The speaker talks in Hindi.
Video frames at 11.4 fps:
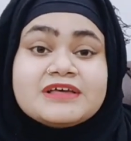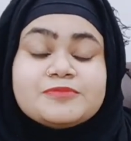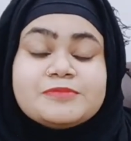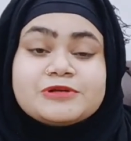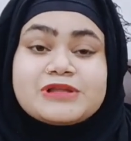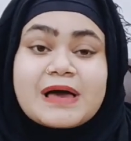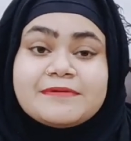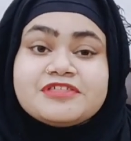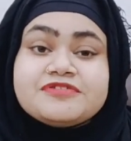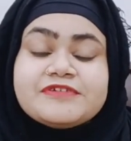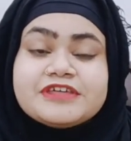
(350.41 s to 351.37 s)
तो बिल्कुल आप
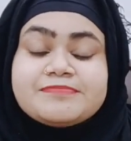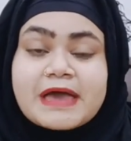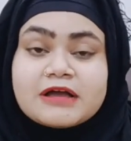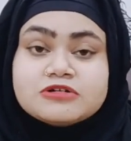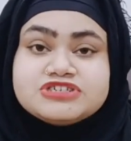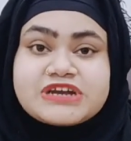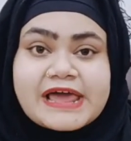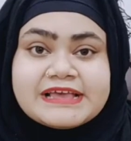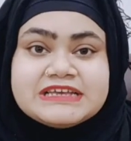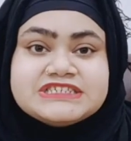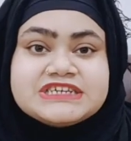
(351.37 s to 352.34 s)
इस फेस पैक को
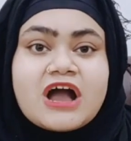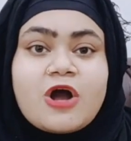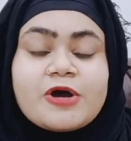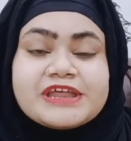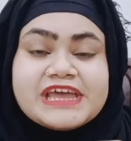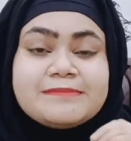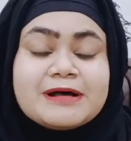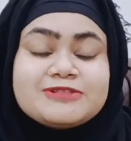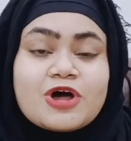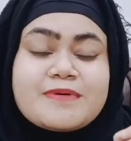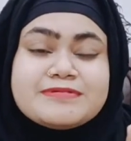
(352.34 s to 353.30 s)
ट्राई कीजिएगा और एक
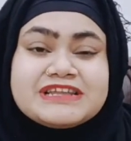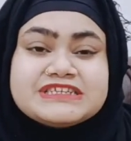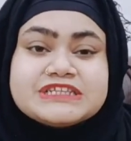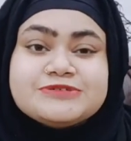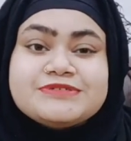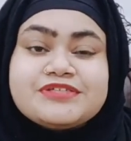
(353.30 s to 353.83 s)
बात और मैं बताना चाहती हूँ